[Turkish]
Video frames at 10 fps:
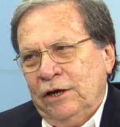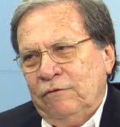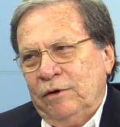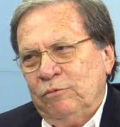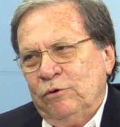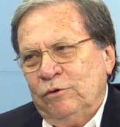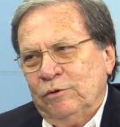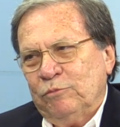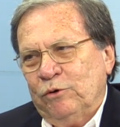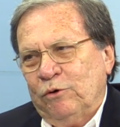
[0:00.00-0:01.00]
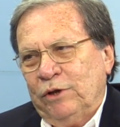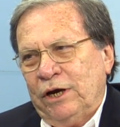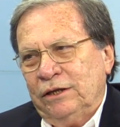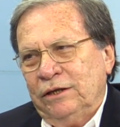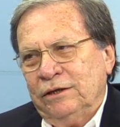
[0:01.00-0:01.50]
ve bu, bu
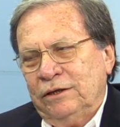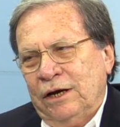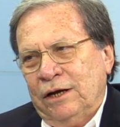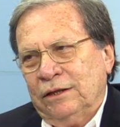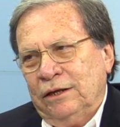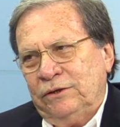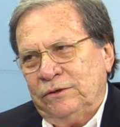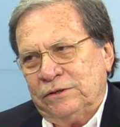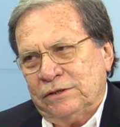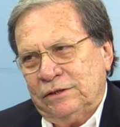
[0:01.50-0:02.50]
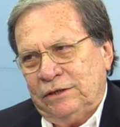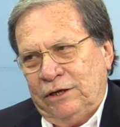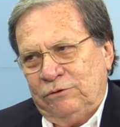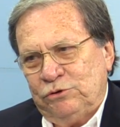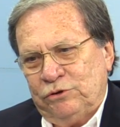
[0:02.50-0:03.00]
olayı da atlatırız
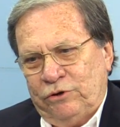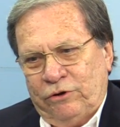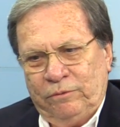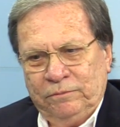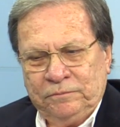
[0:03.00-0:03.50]
diye düşünüyorum.